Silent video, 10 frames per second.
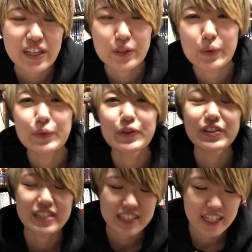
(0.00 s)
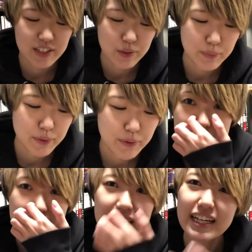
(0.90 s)
だと思うんですけれども
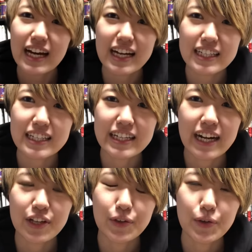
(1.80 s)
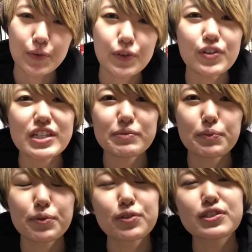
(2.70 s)
前回あの
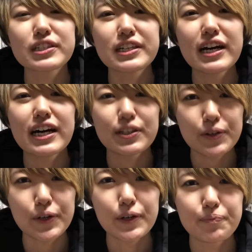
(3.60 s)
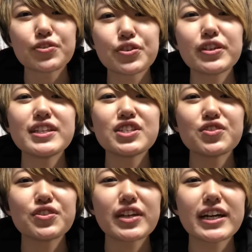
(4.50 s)
フューチャーポップのツアーの初日
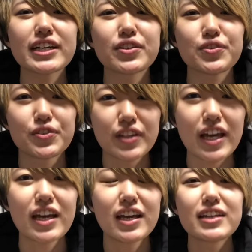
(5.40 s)
の長野のね